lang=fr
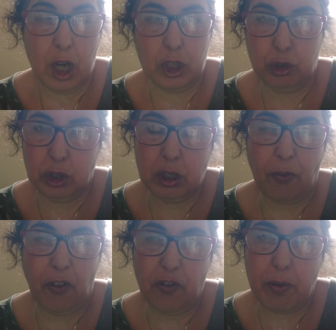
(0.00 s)
La juge des
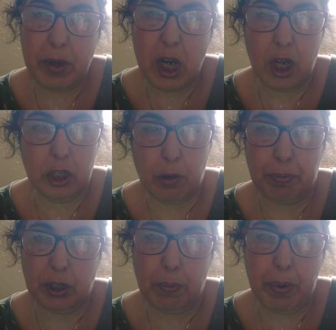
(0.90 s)
affaires familiales a
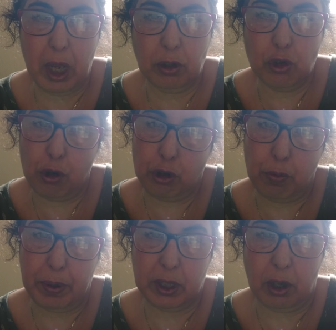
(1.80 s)
déposé plainte. Je
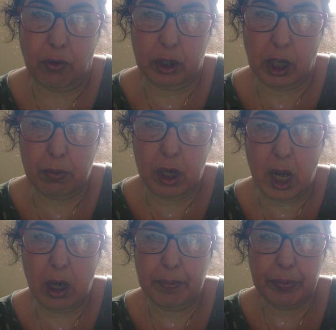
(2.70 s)
suis passé devant le tribunal.